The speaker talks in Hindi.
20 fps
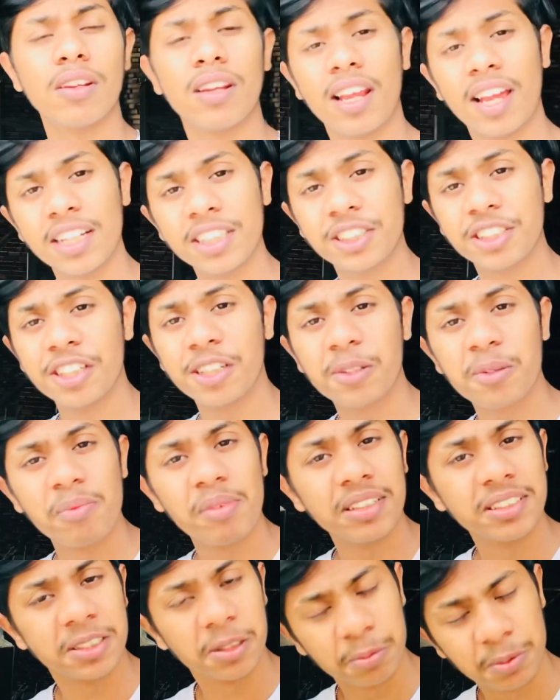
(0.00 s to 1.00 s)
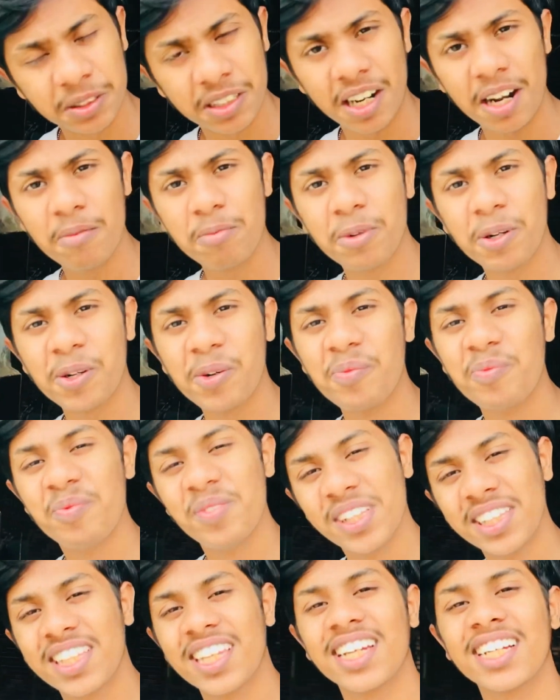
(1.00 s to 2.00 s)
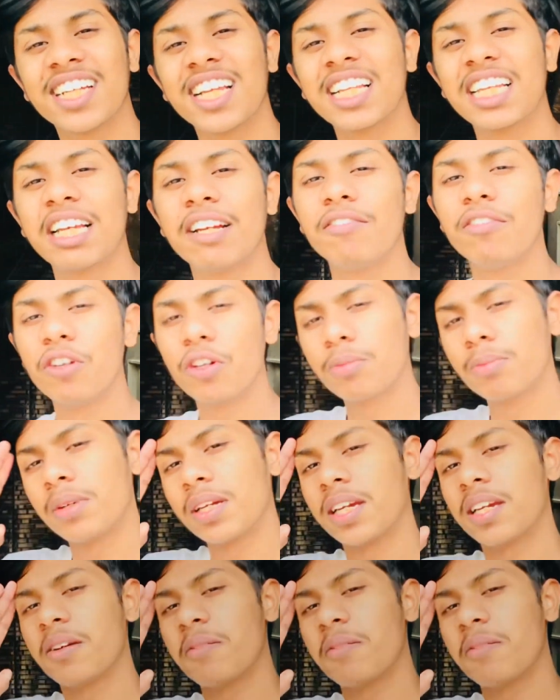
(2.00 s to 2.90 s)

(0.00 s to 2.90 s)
लाइक शेयर कमेंट सब्सक्राइब करो मिलते हैं करके ब्लॉग में